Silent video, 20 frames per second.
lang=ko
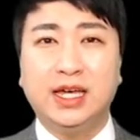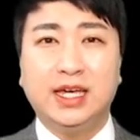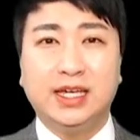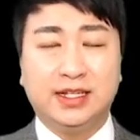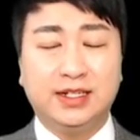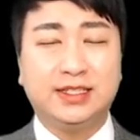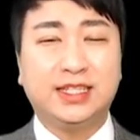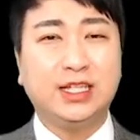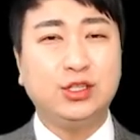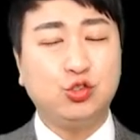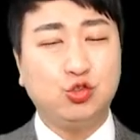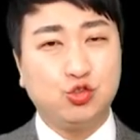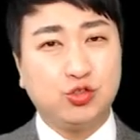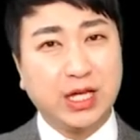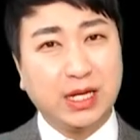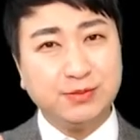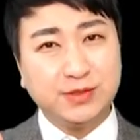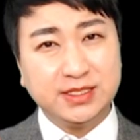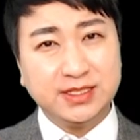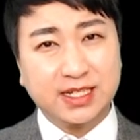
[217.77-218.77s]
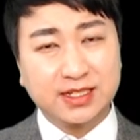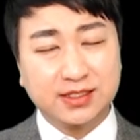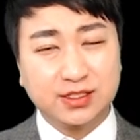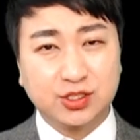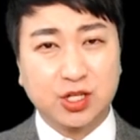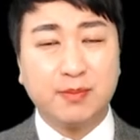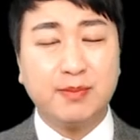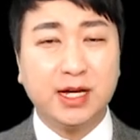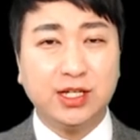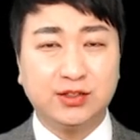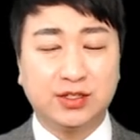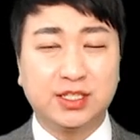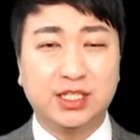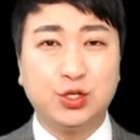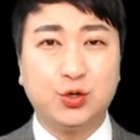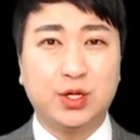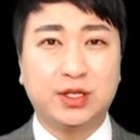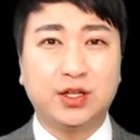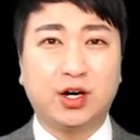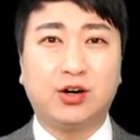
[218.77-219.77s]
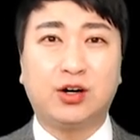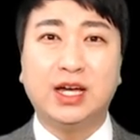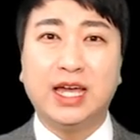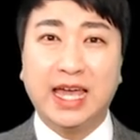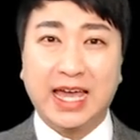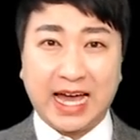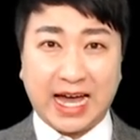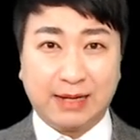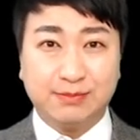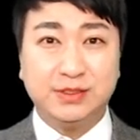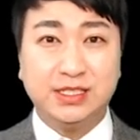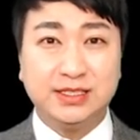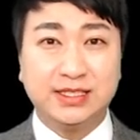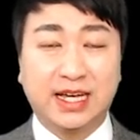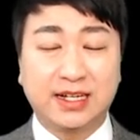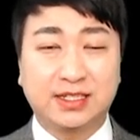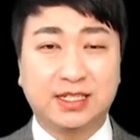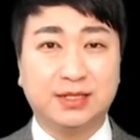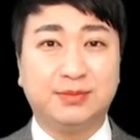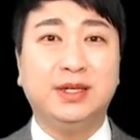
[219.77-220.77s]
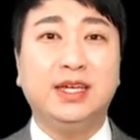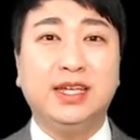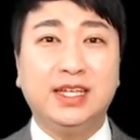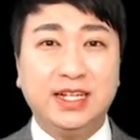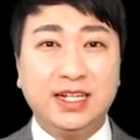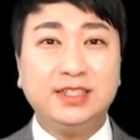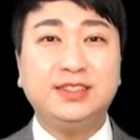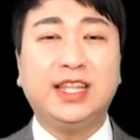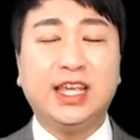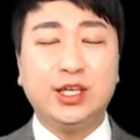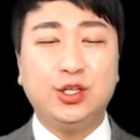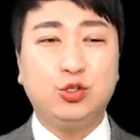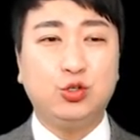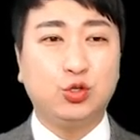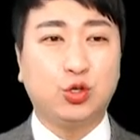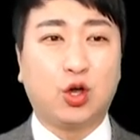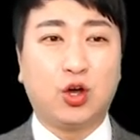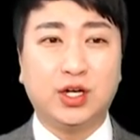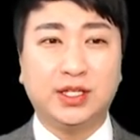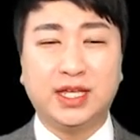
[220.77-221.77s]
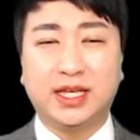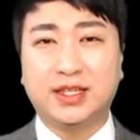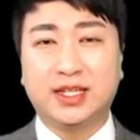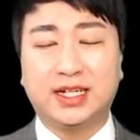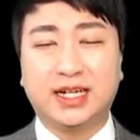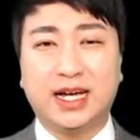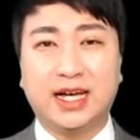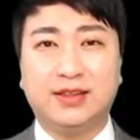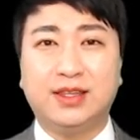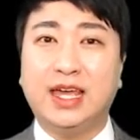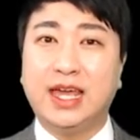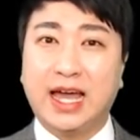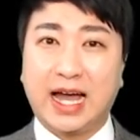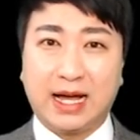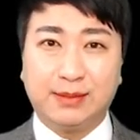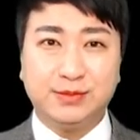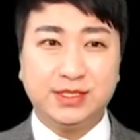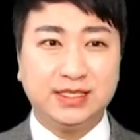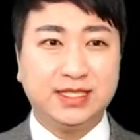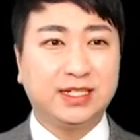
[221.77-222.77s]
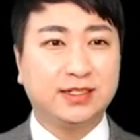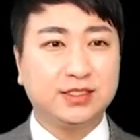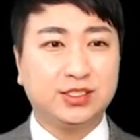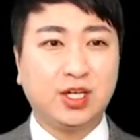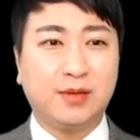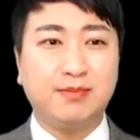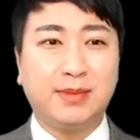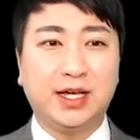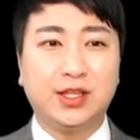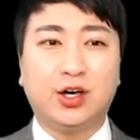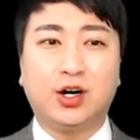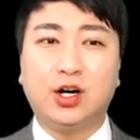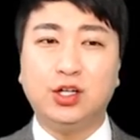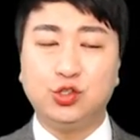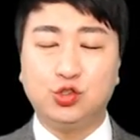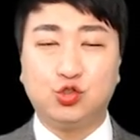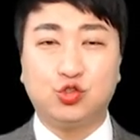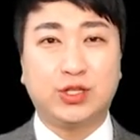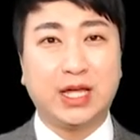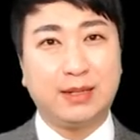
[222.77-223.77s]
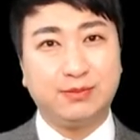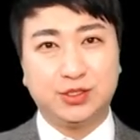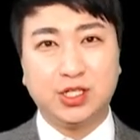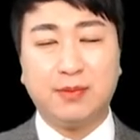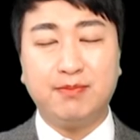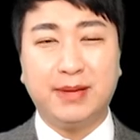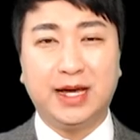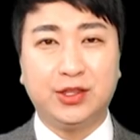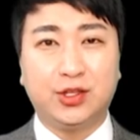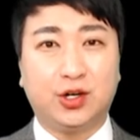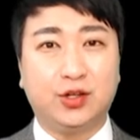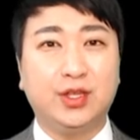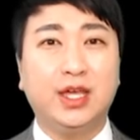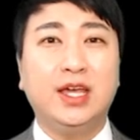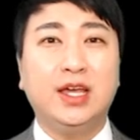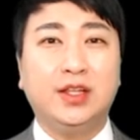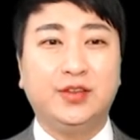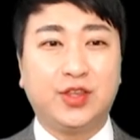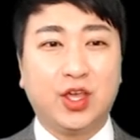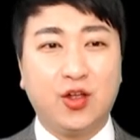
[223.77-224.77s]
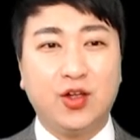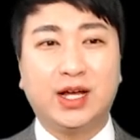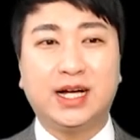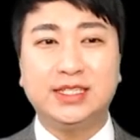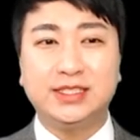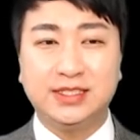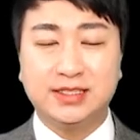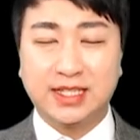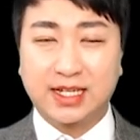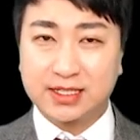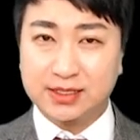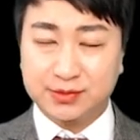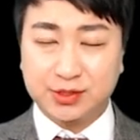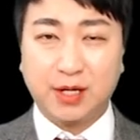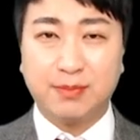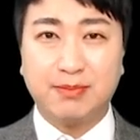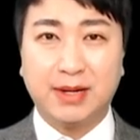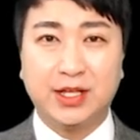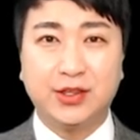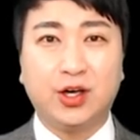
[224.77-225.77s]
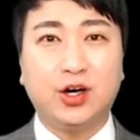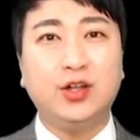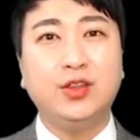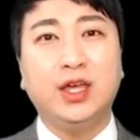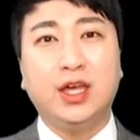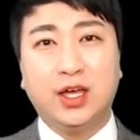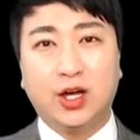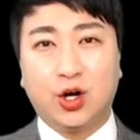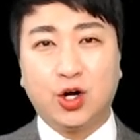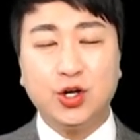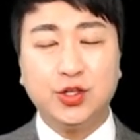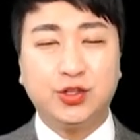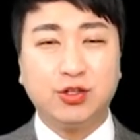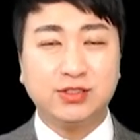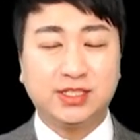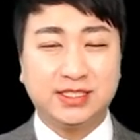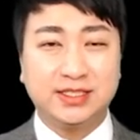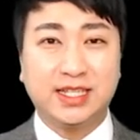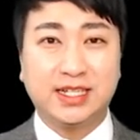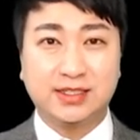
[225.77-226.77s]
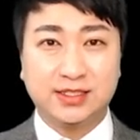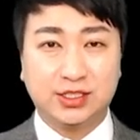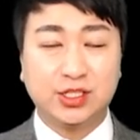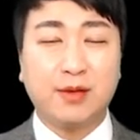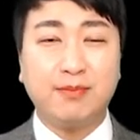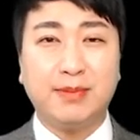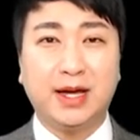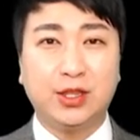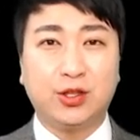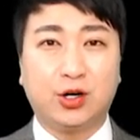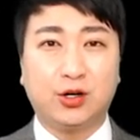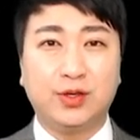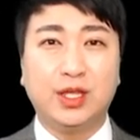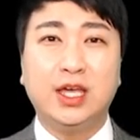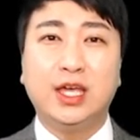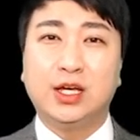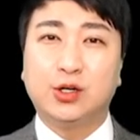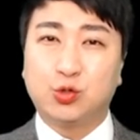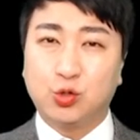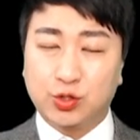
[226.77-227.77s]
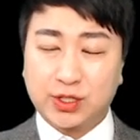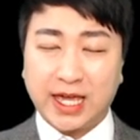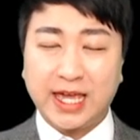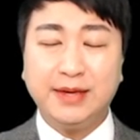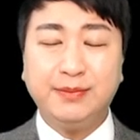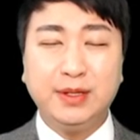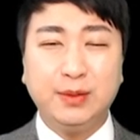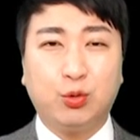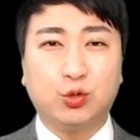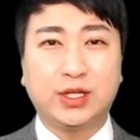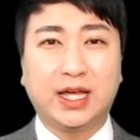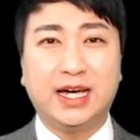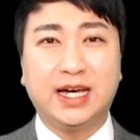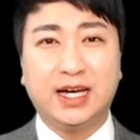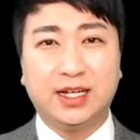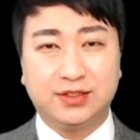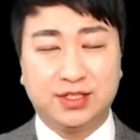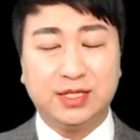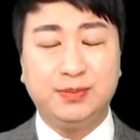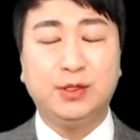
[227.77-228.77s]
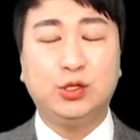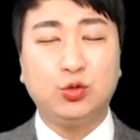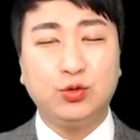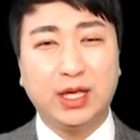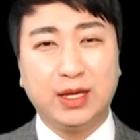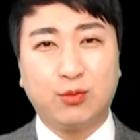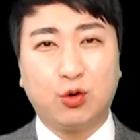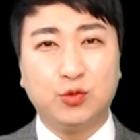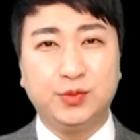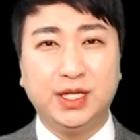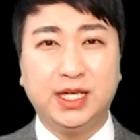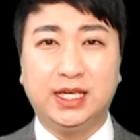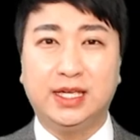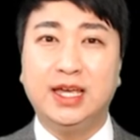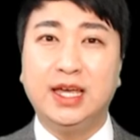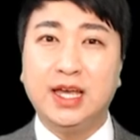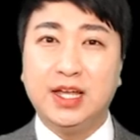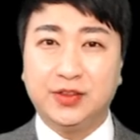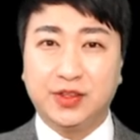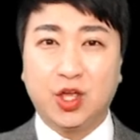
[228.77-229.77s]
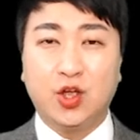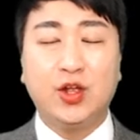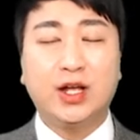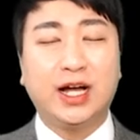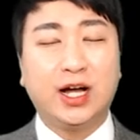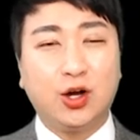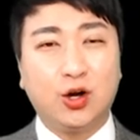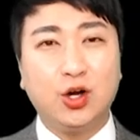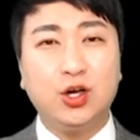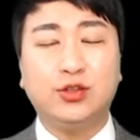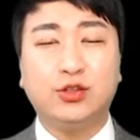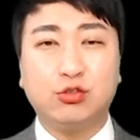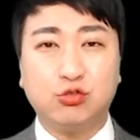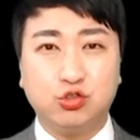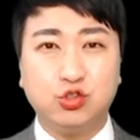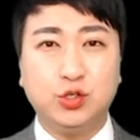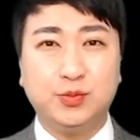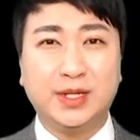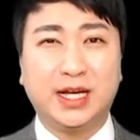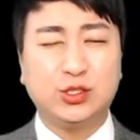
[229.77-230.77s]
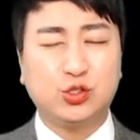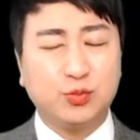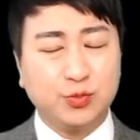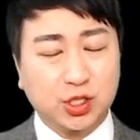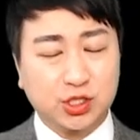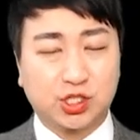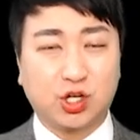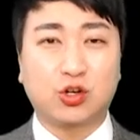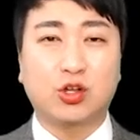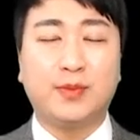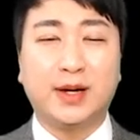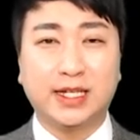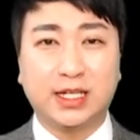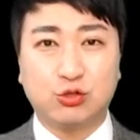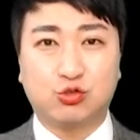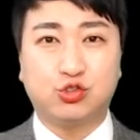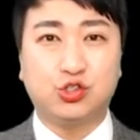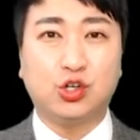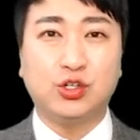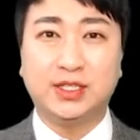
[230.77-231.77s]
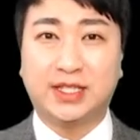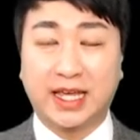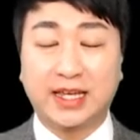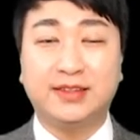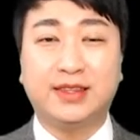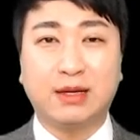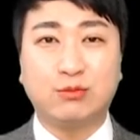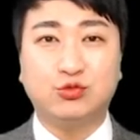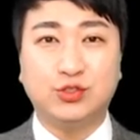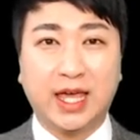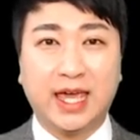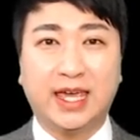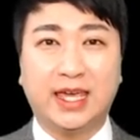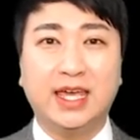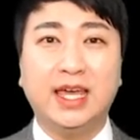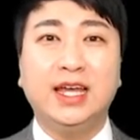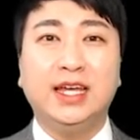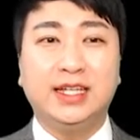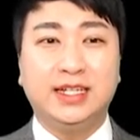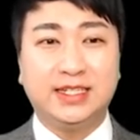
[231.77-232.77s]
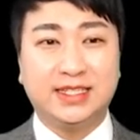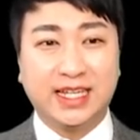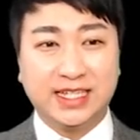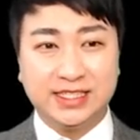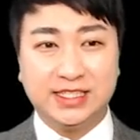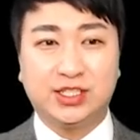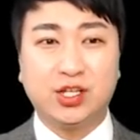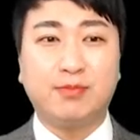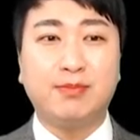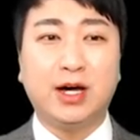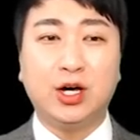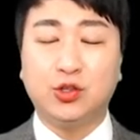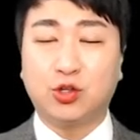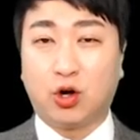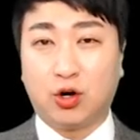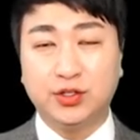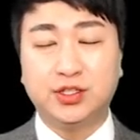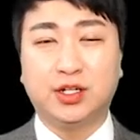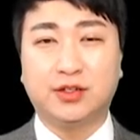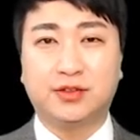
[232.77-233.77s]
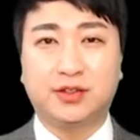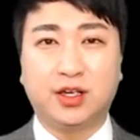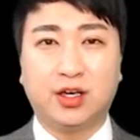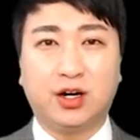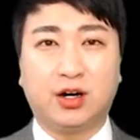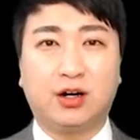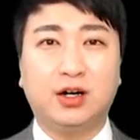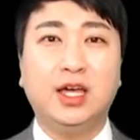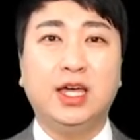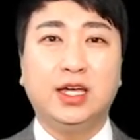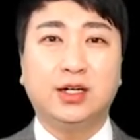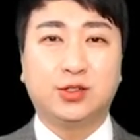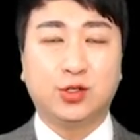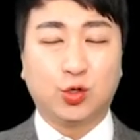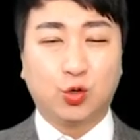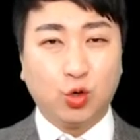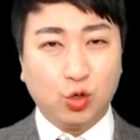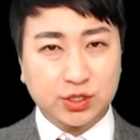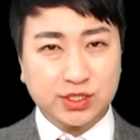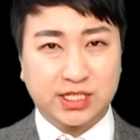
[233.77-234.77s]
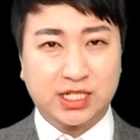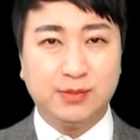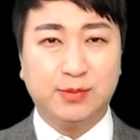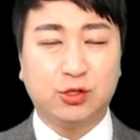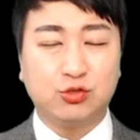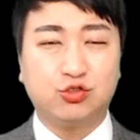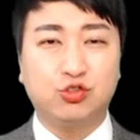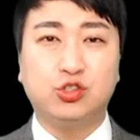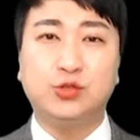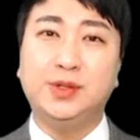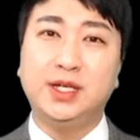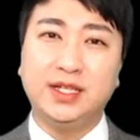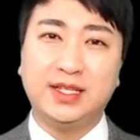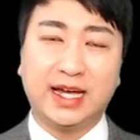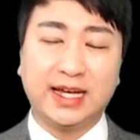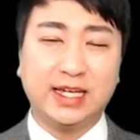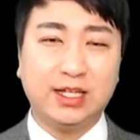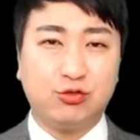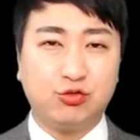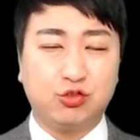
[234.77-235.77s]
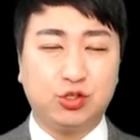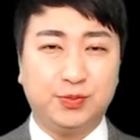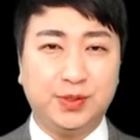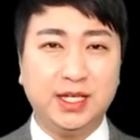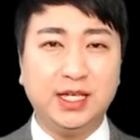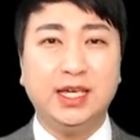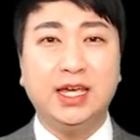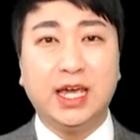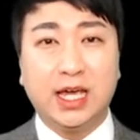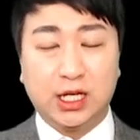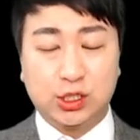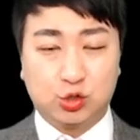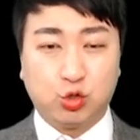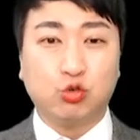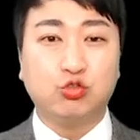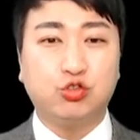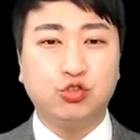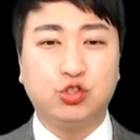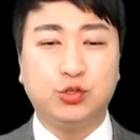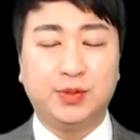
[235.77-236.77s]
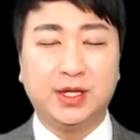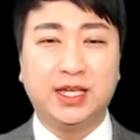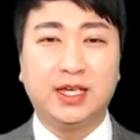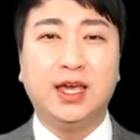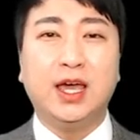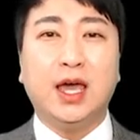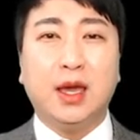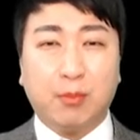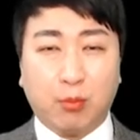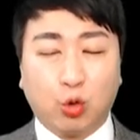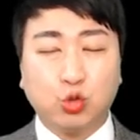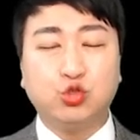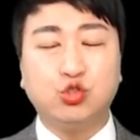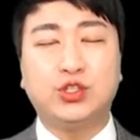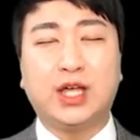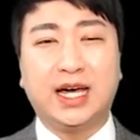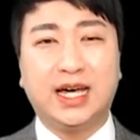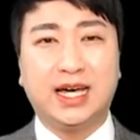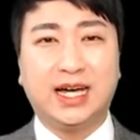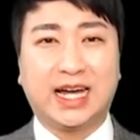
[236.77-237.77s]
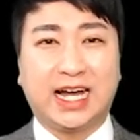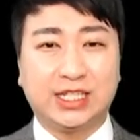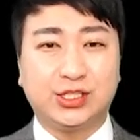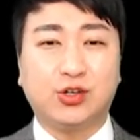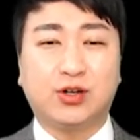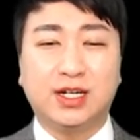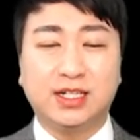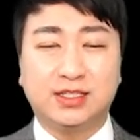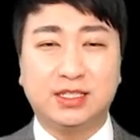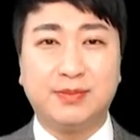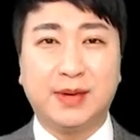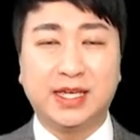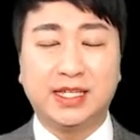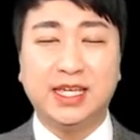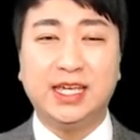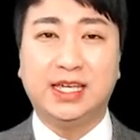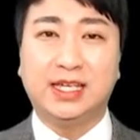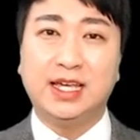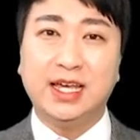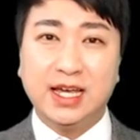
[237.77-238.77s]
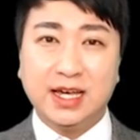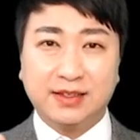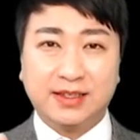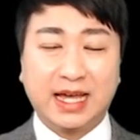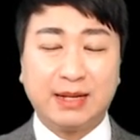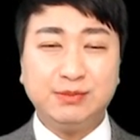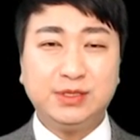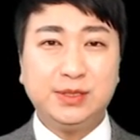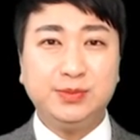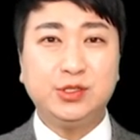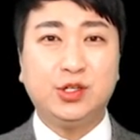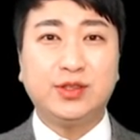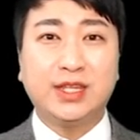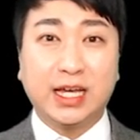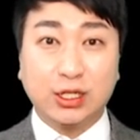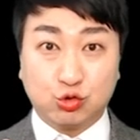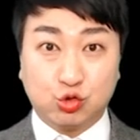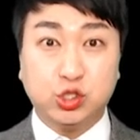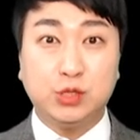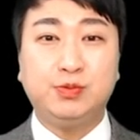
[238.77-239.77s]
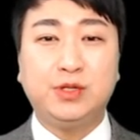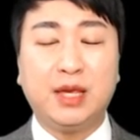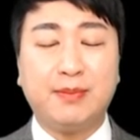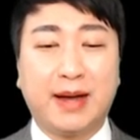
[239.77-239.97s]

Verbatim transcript: 일단은 유사암진단금 그 천만원 넣기 위해서 암진단금 1대1로 넣어야 되니까 암진단금 천만원, 유사암 천만원, 뇌혈관 진단금 천만원, 허혈성 진단금 천만원 그리고 KB보다 DB 손해보험이 뇌혈관 허혈성 수술비가 좀 더 저렴하게 구성이 되기 때문에 일단 2천만원 넣어드렸어요. 그리고 질병 수술비, 상해 수술비, 종수술비 모두 다 가져간 금액이 30년 나 90세